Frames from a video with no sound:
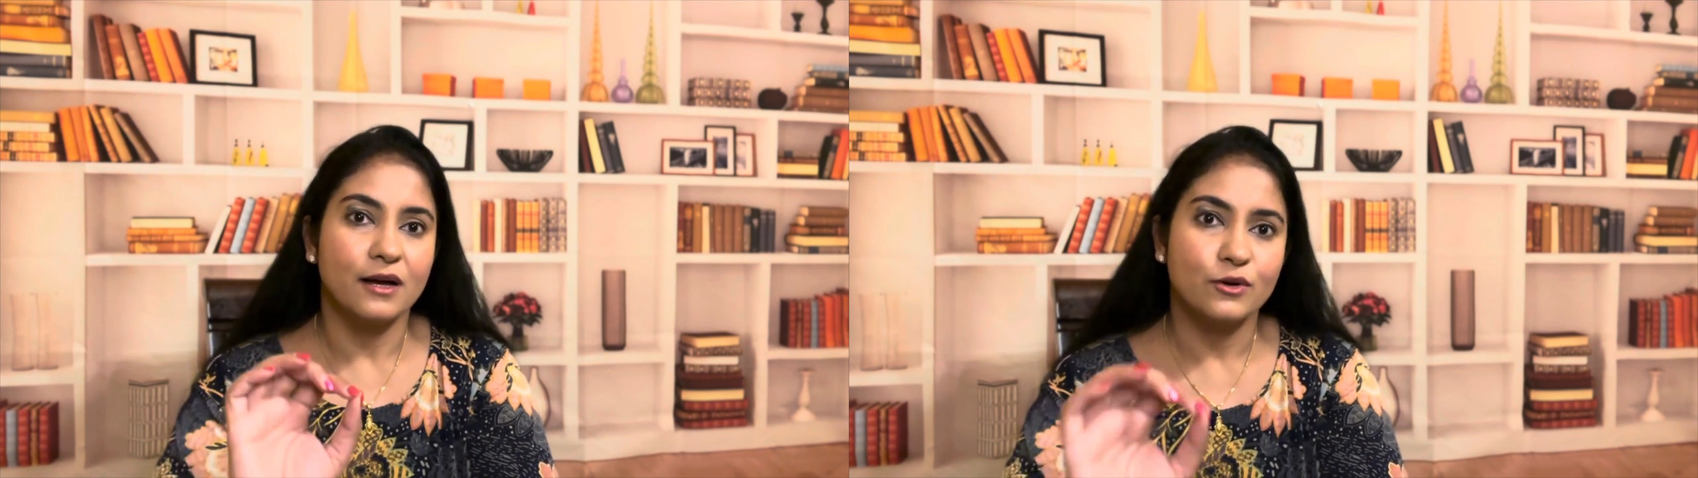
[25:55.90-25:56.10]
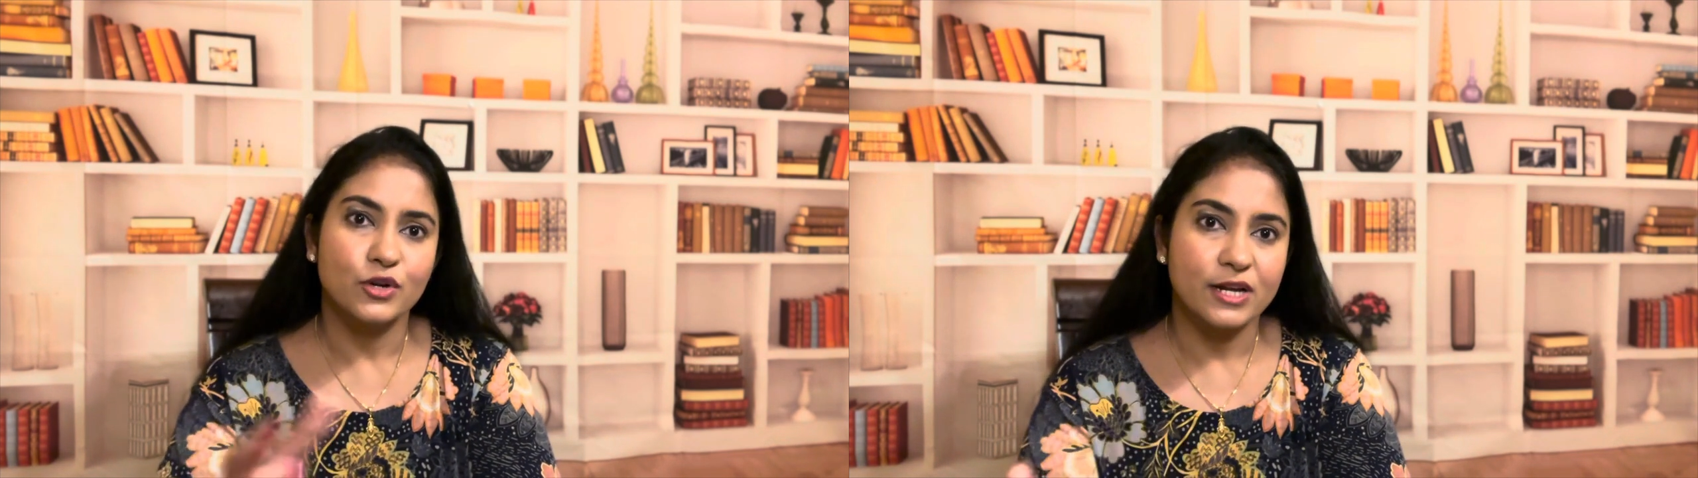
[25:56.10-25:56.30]

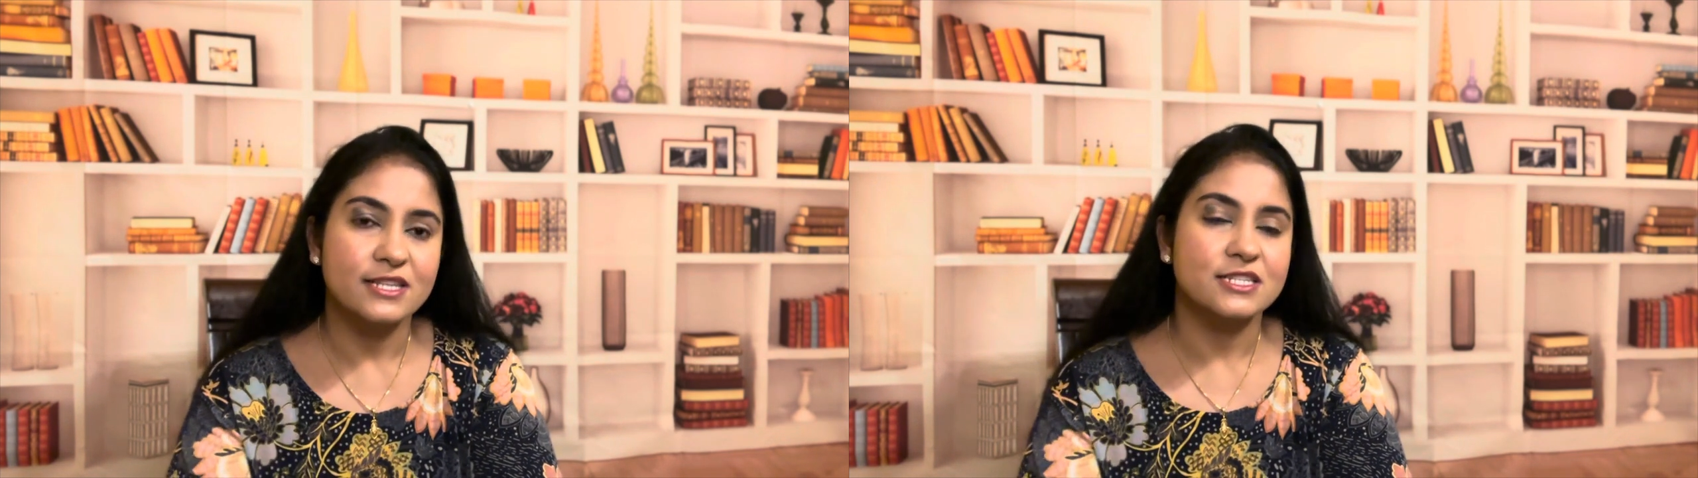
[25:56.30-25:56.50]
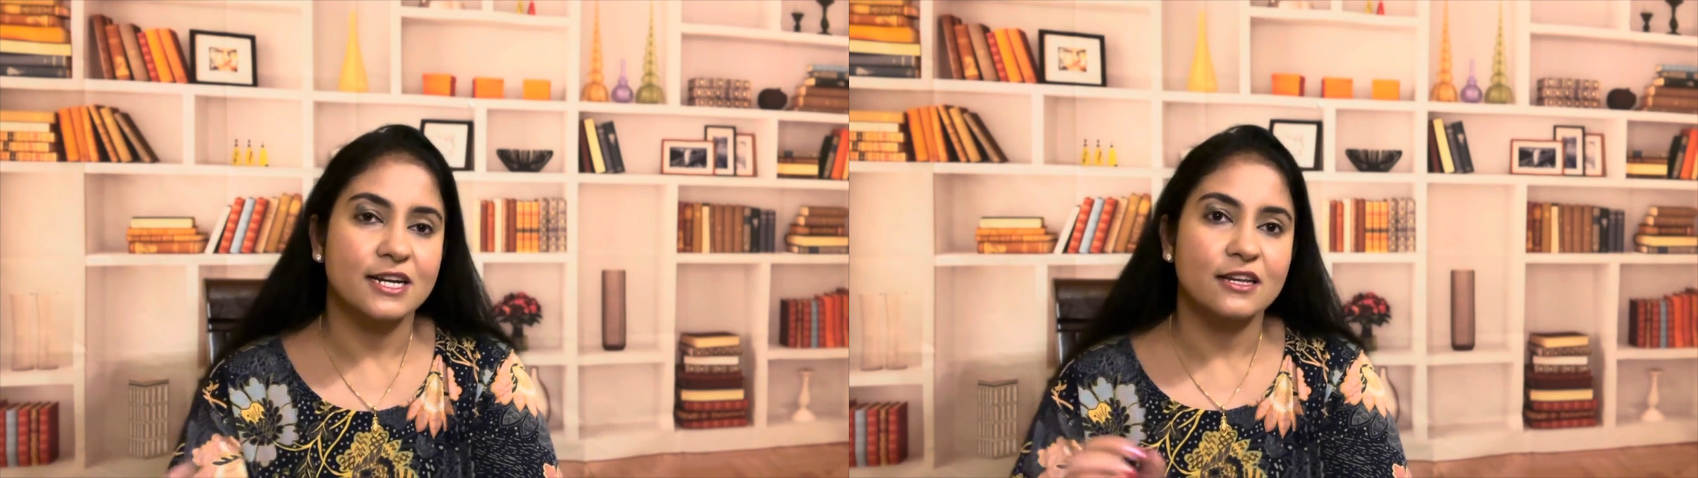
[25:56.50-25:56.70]
ஒரு
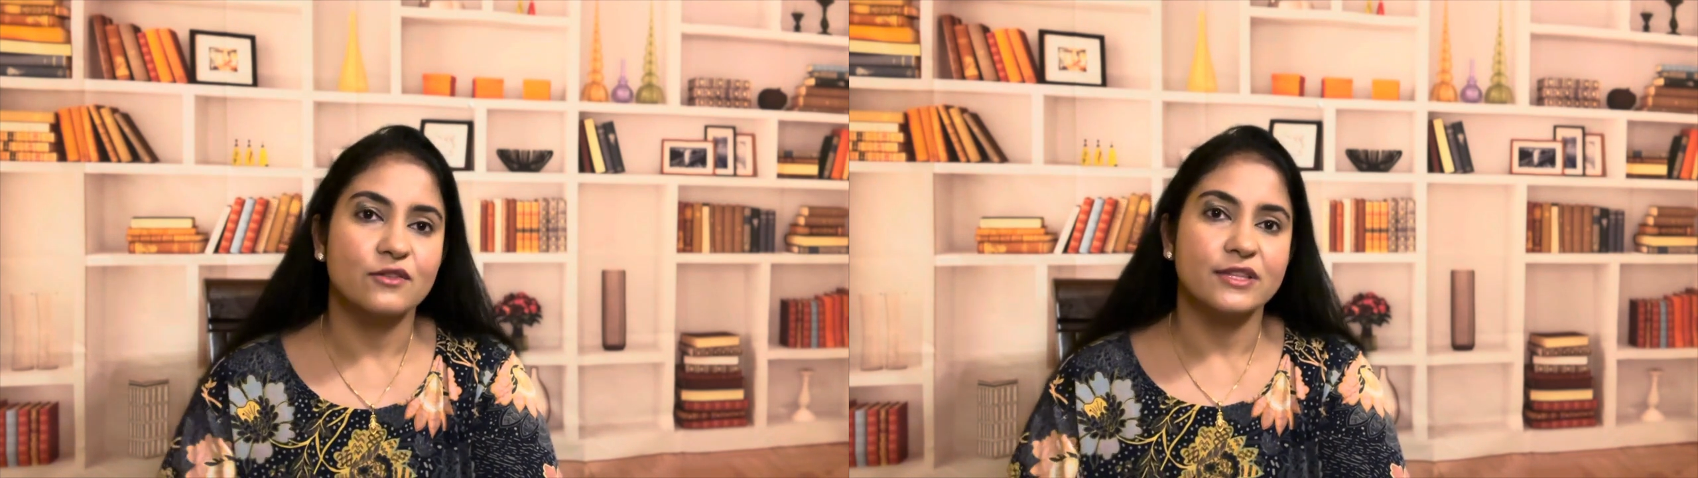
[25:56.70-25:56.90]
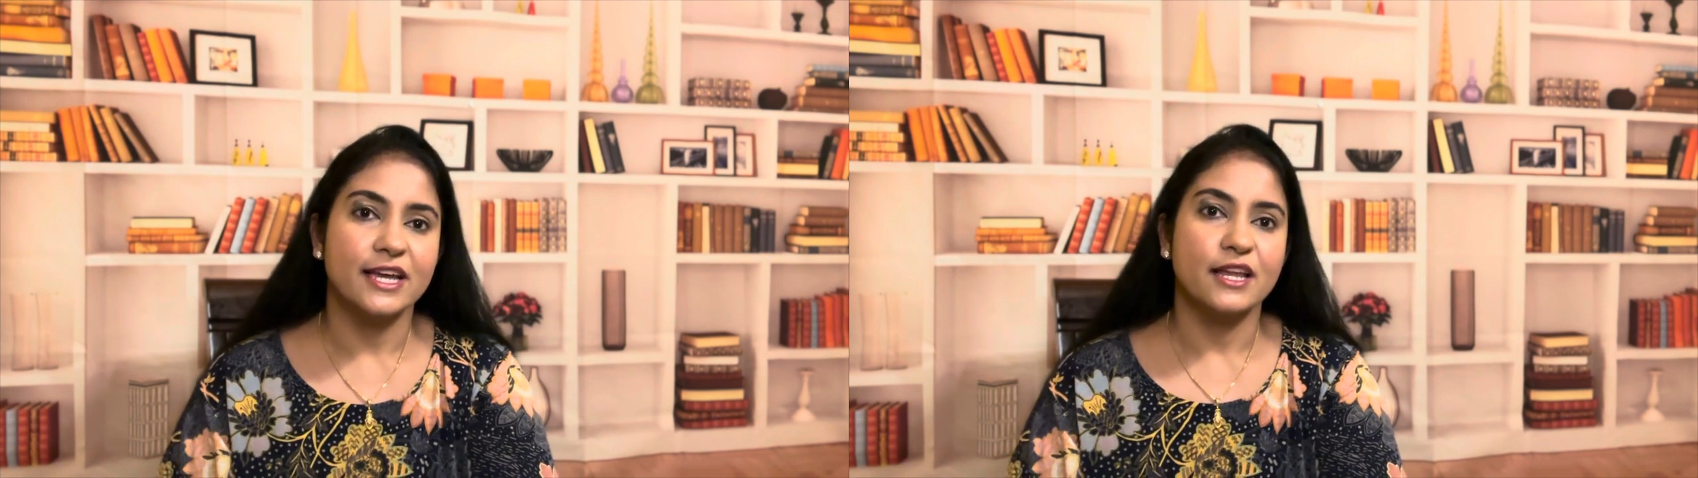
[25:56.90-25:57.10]
கன்ஸ்ட்ரக்டர்
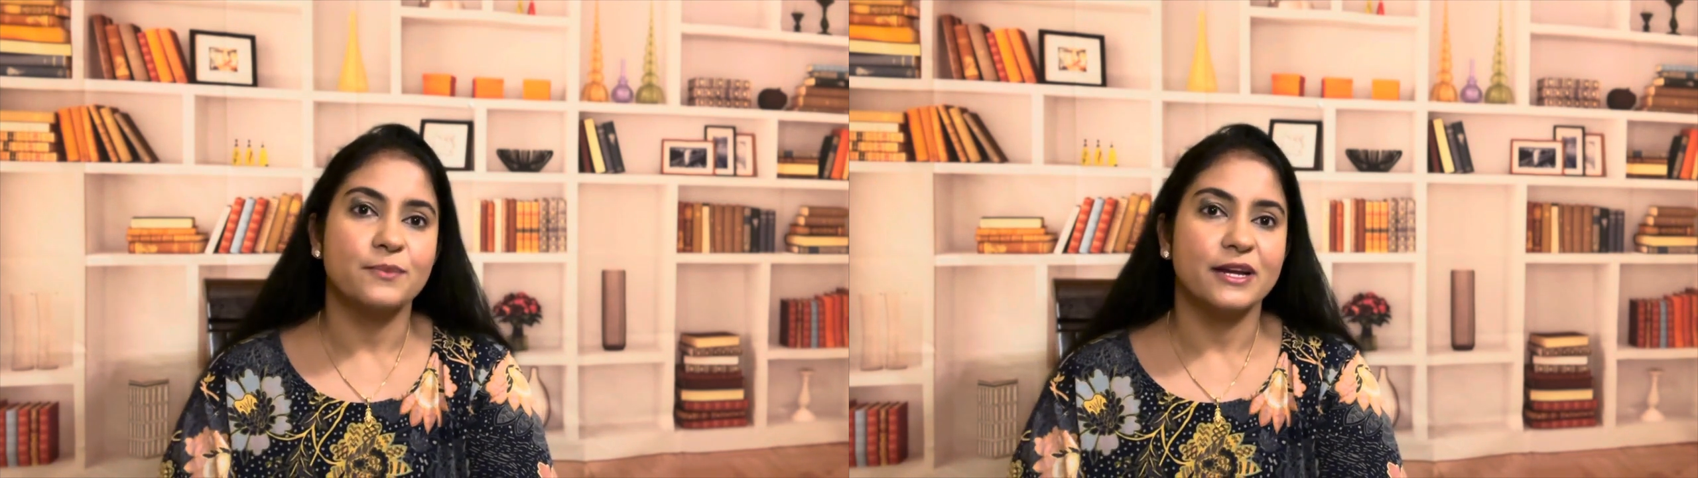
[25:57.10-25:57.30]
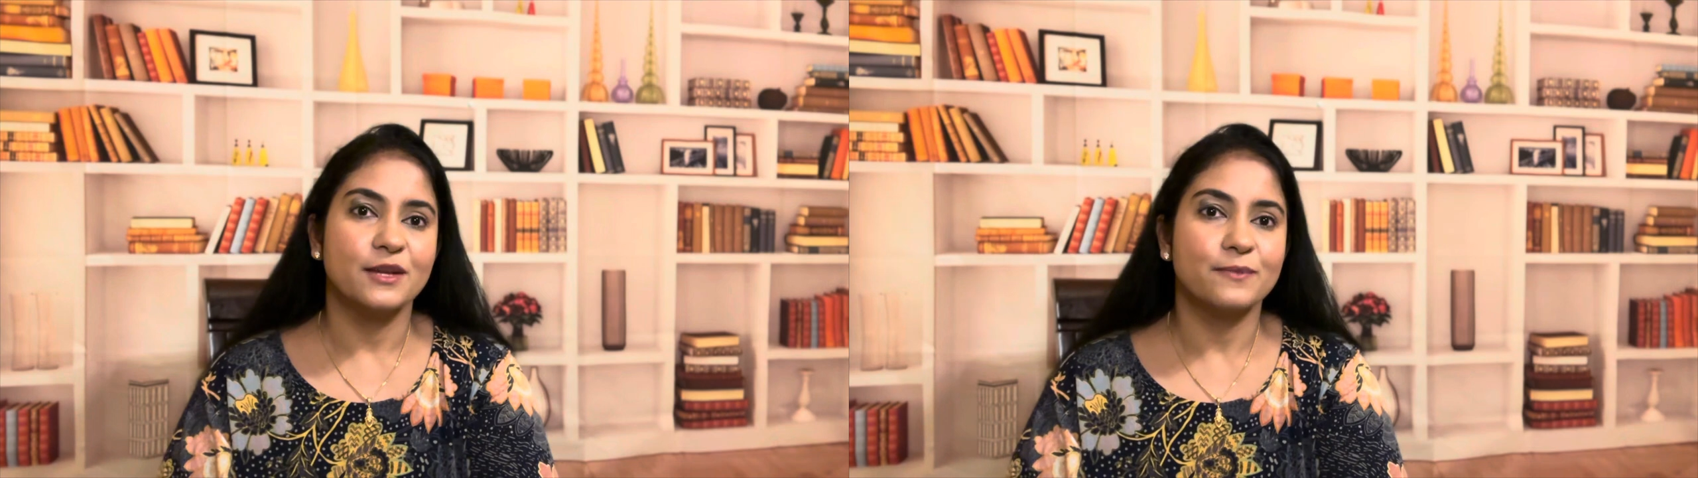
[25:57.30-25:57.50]
வந்து என்ன
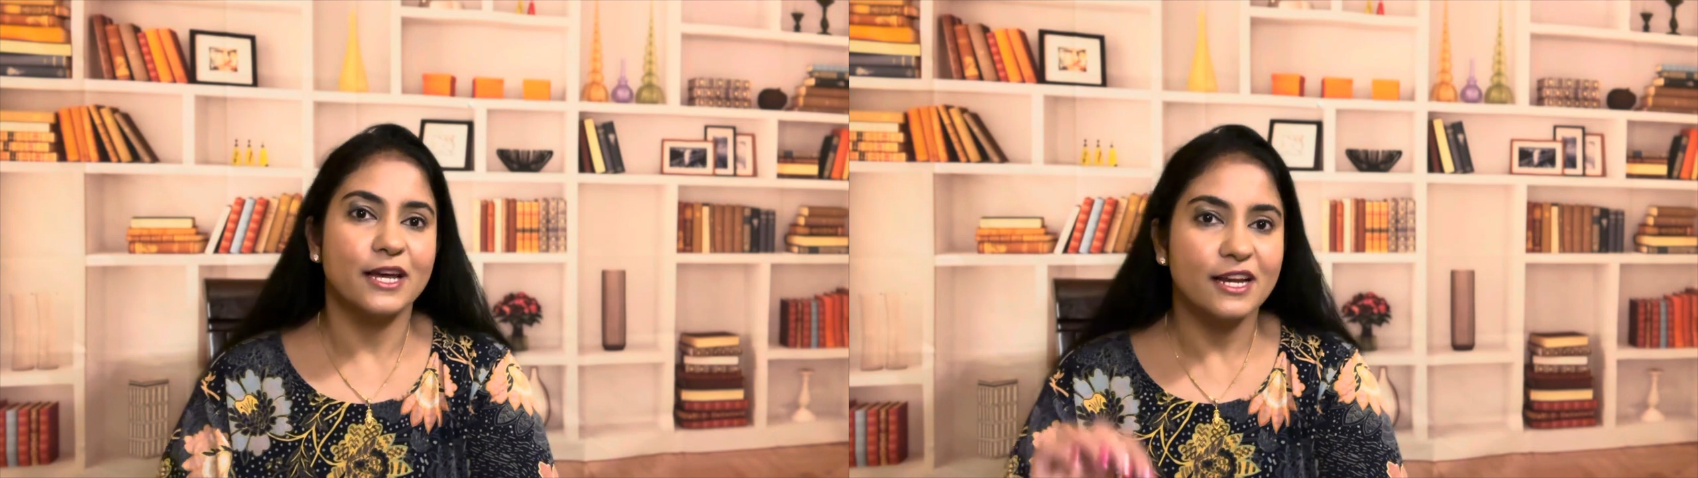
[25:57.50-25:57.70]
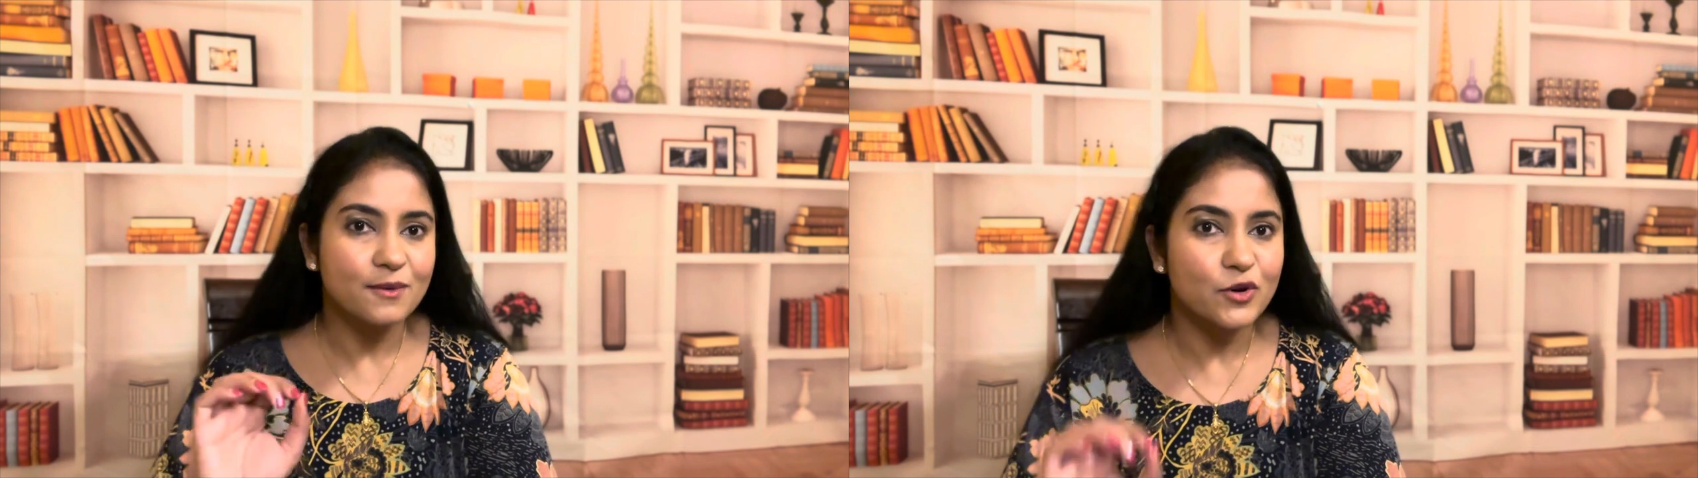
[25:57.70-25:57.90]
பண்ணியிருப்பாருன்னா